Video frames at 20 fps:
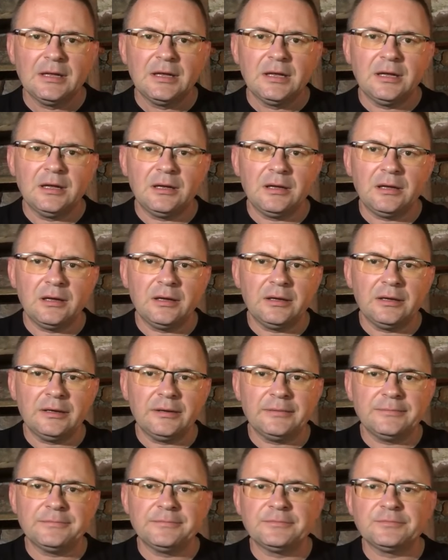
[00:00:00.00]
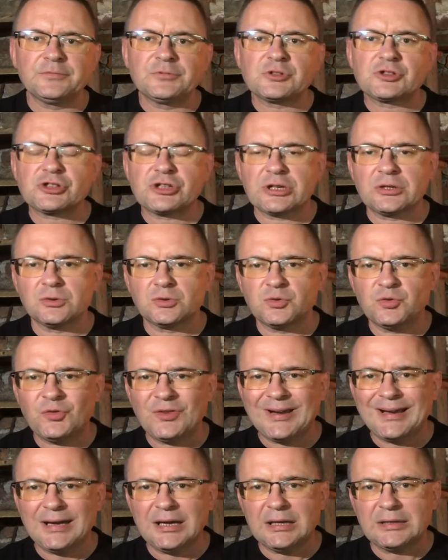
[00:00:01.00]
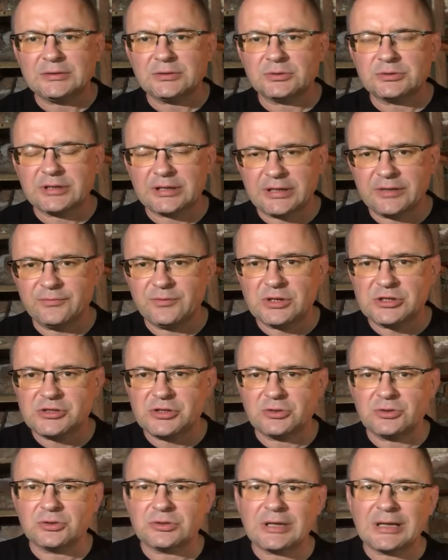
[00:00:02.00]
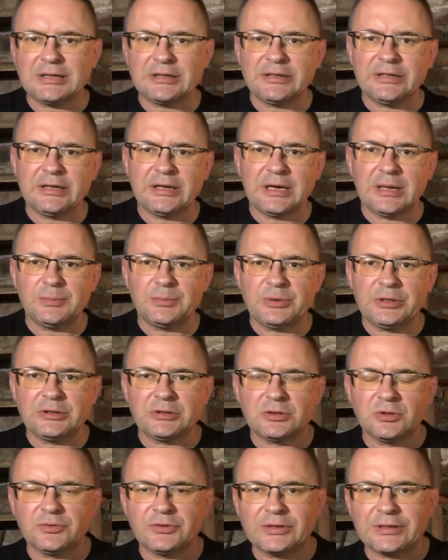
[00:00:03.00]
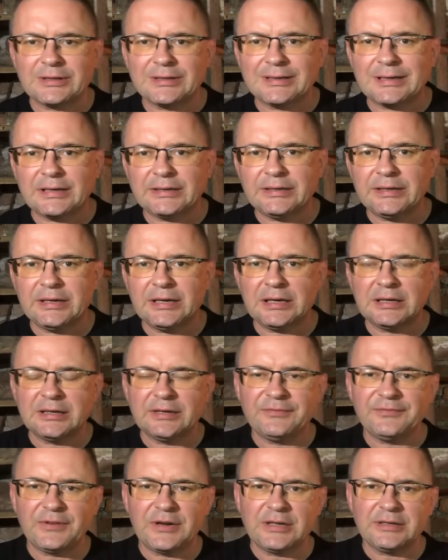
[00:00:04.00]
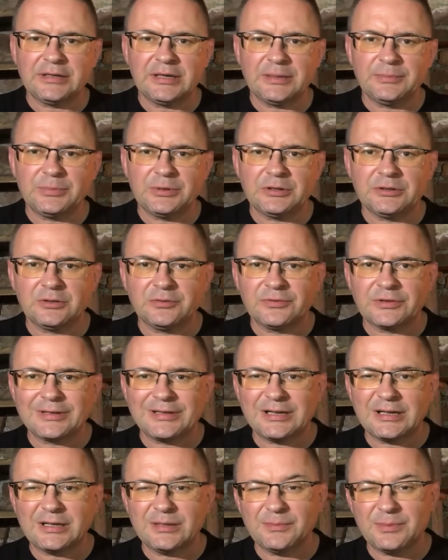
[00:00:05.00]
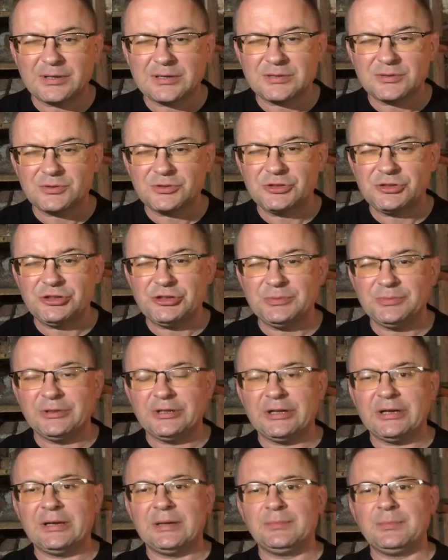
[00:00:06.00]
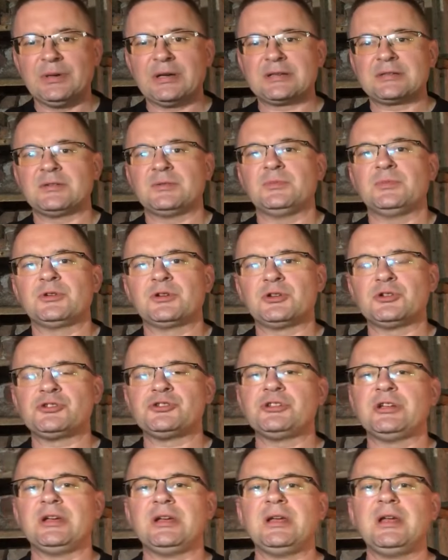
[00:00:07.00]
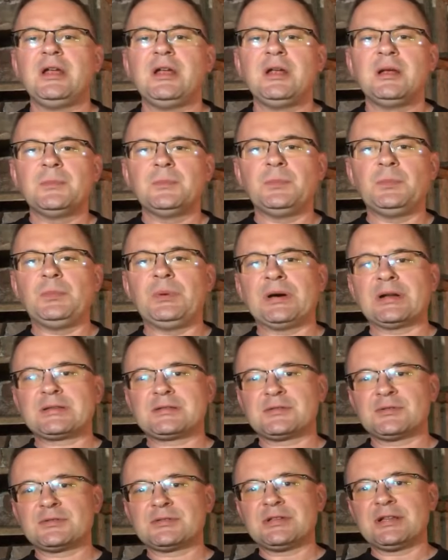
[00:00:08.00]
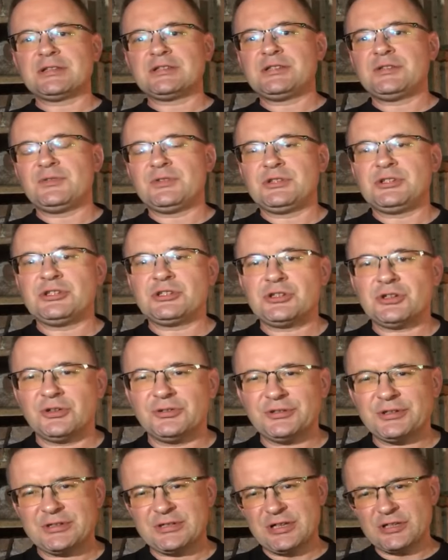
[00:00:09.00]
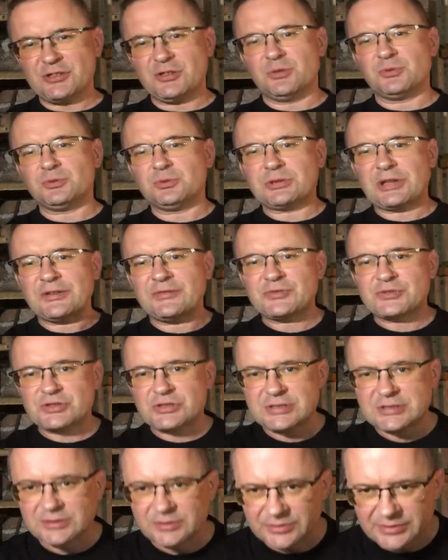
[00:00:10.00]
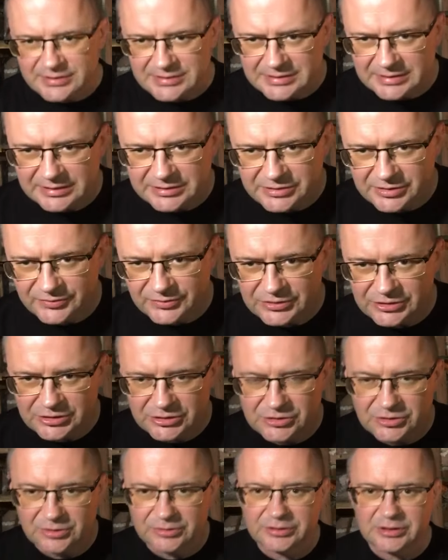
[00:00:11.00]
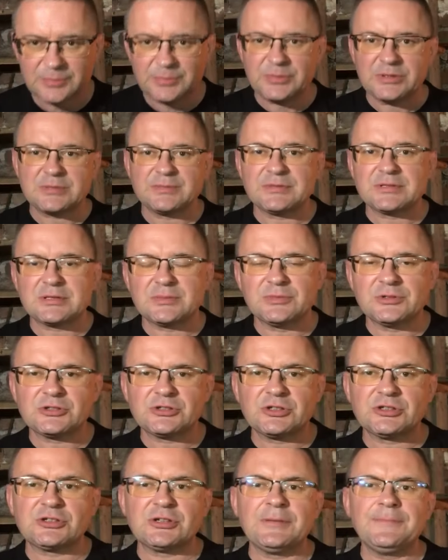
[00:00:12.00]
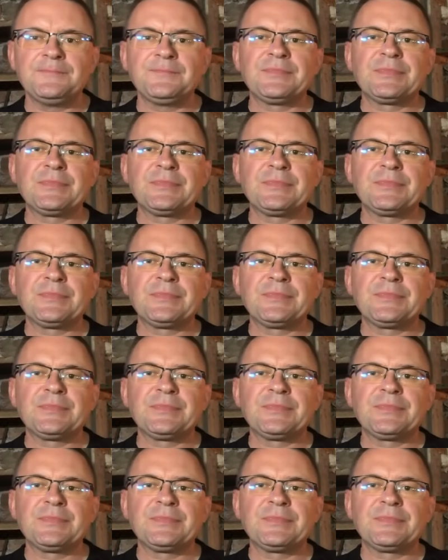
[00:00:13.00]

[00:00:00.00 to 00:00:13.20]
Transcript: e, z czego dwa to takie właśnie totalnie ambientowe granie, ale fajne ambientowe granie, bardzo zimne, bardzo mroźne, bardzo z lat 90. Zresztą tutaj wszystko jest z lat 90., powiedzmy sobie szczerze